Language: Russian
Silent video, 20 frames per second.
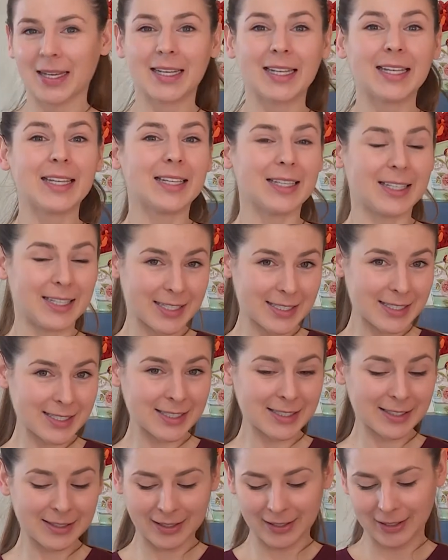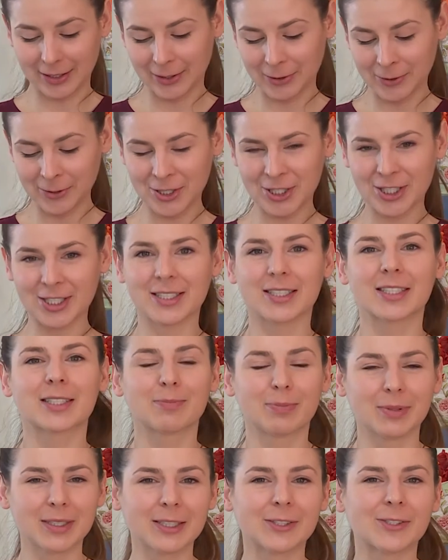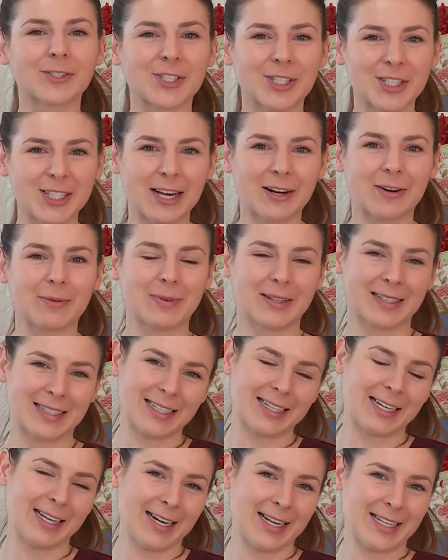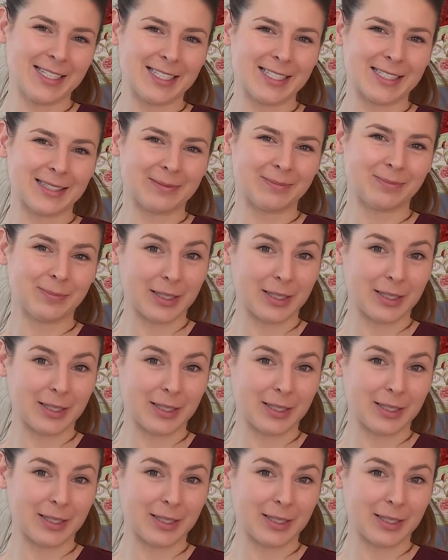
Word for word: И есть их лучше с пылу с жару, пока горячие.